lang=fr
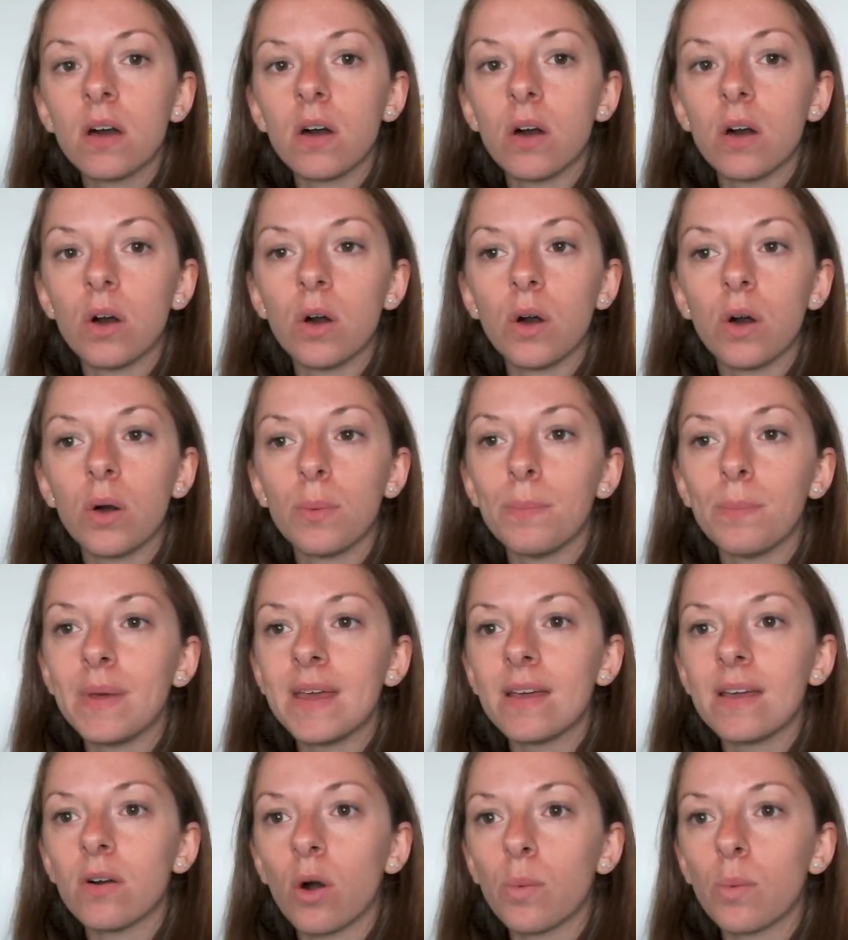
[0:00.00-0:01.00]

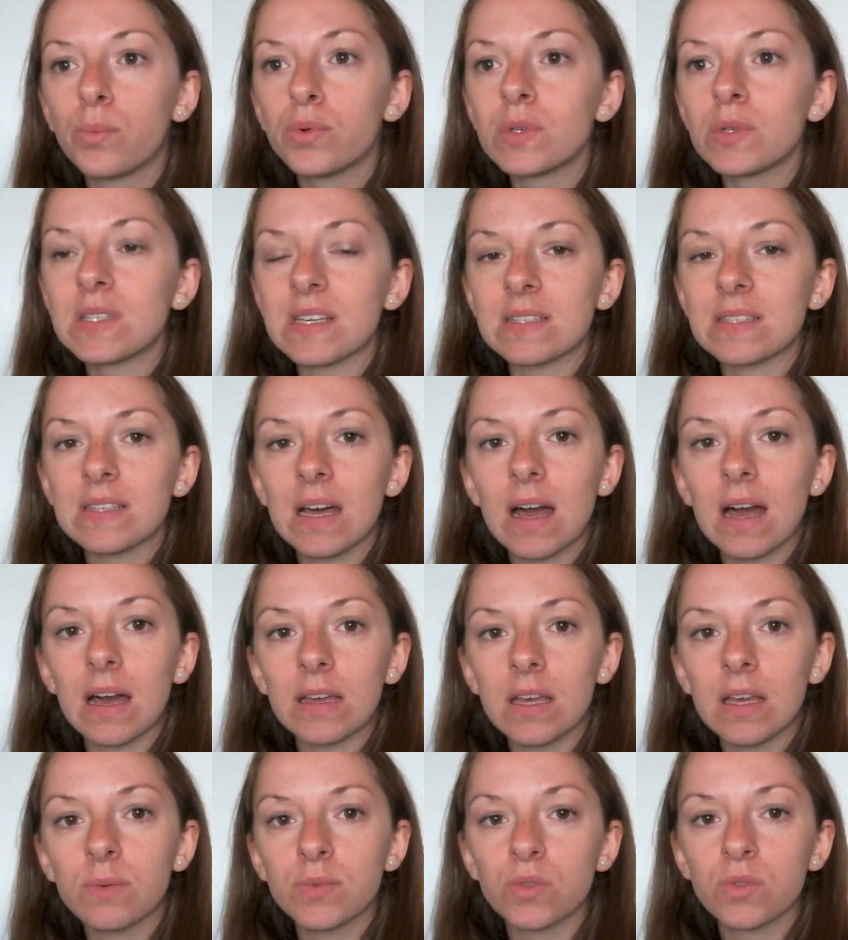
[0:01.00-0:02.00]
mais en plus, ça sert à
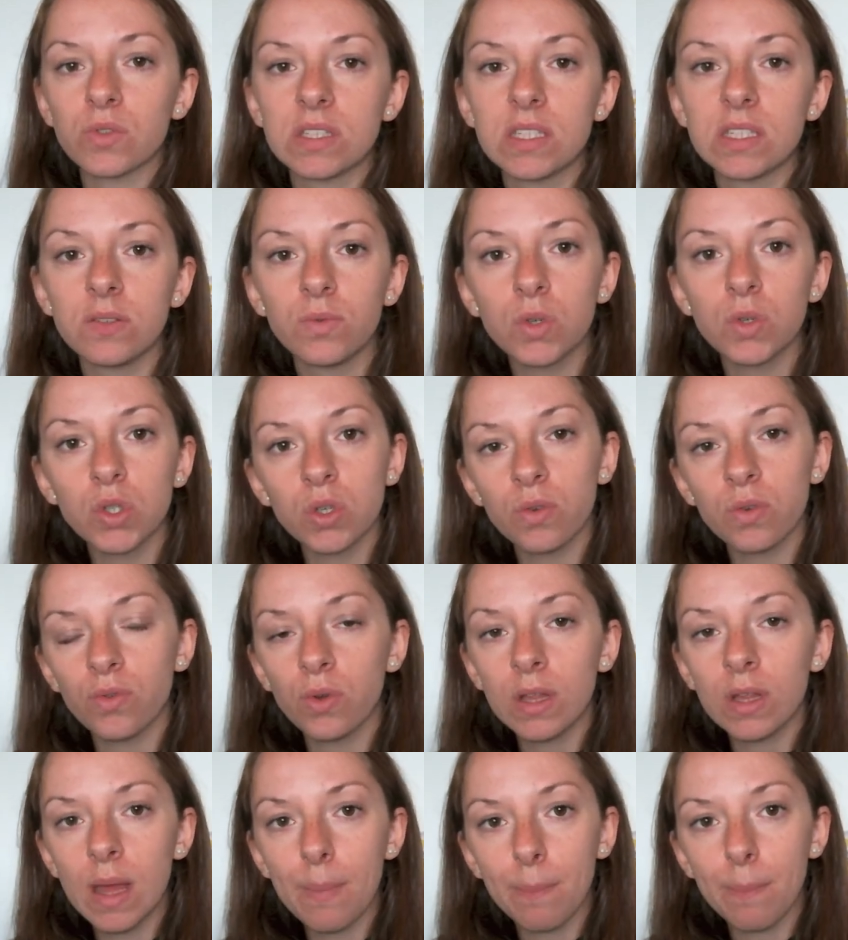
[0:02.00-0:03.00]
rien parce que si vos
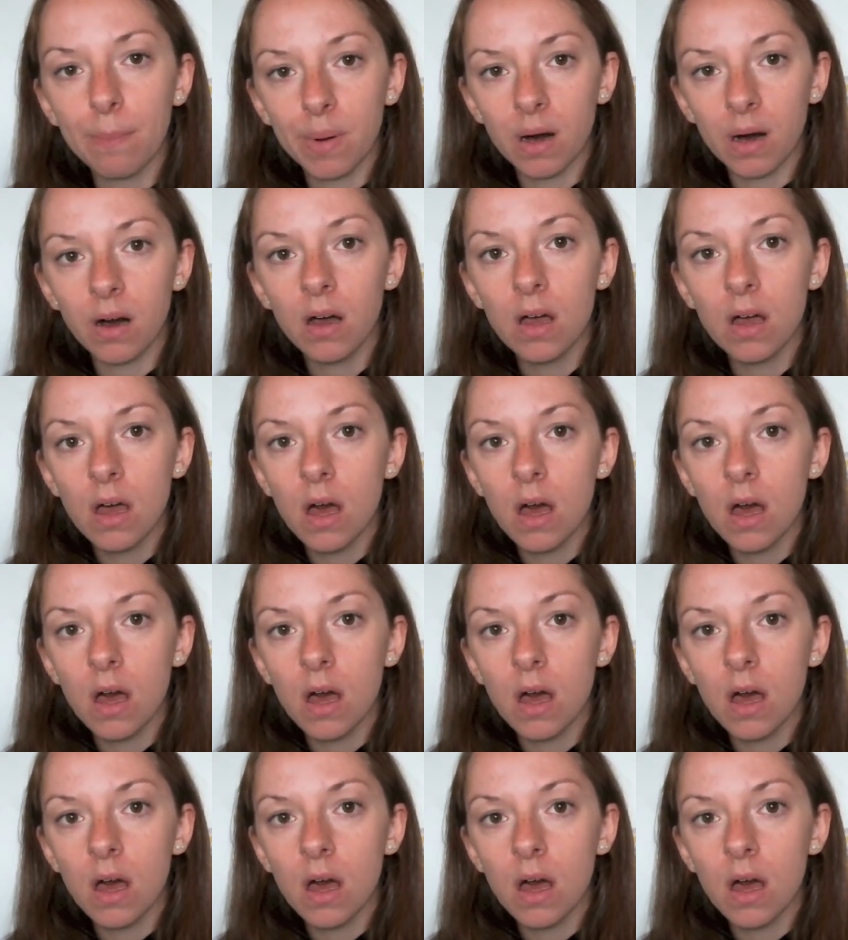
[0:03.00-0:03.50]
cheveux n'aiment pas,